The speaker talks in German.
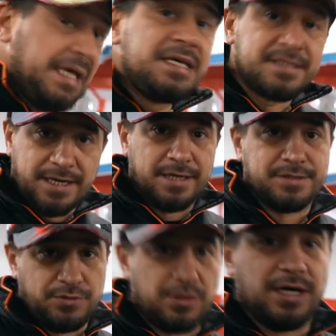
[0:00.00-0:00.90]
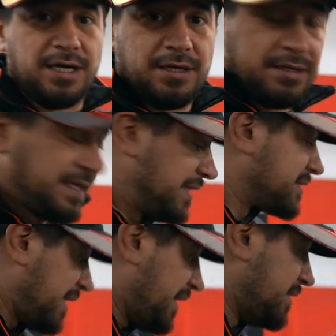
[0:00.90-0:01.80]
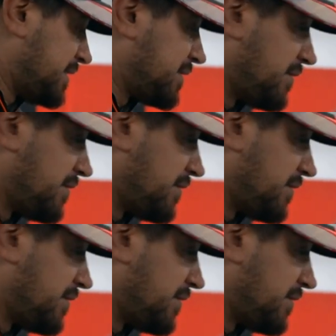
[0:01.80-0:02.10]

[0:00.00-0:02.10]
ich sag's sogar, ganz ehrlich,